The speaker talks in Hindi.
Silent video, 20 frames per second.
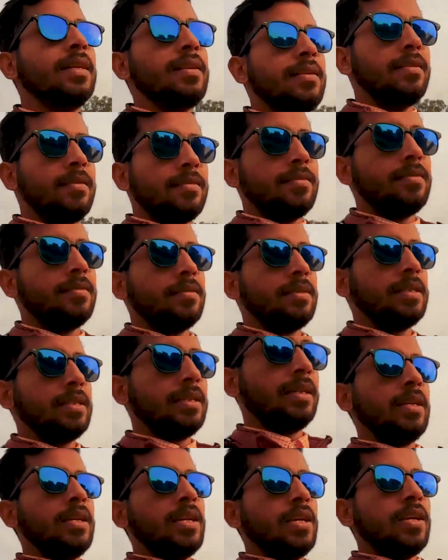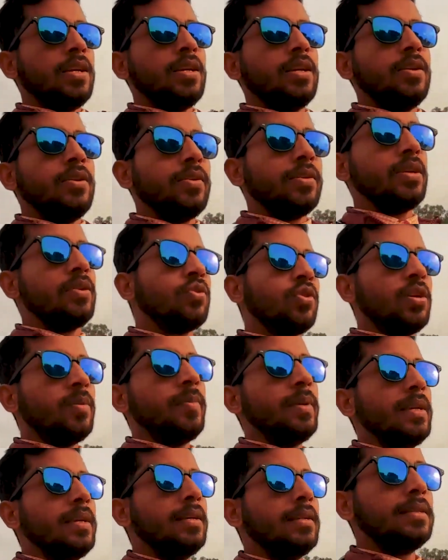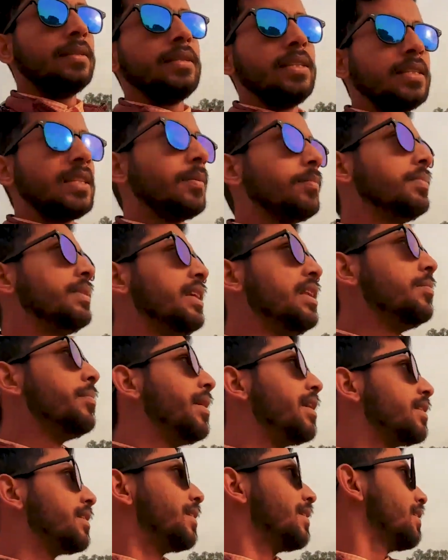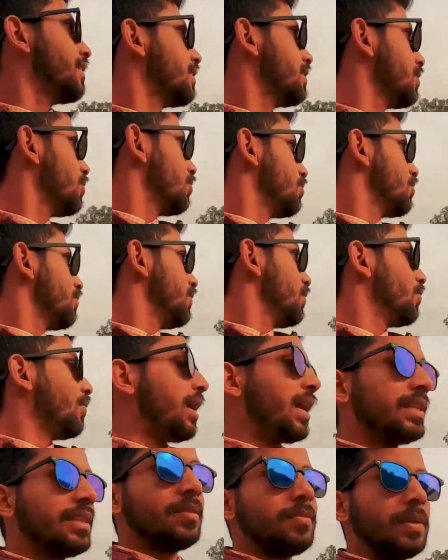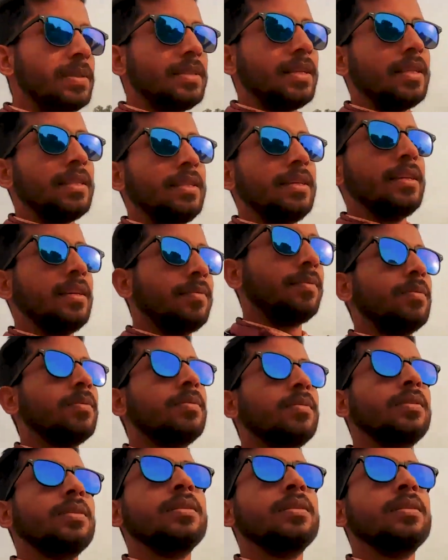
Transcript: दिन क्योंकि कोई भी चीज़ आप तीन महीने तक करते हो तो फिर वो आदत बन जाती है आपकी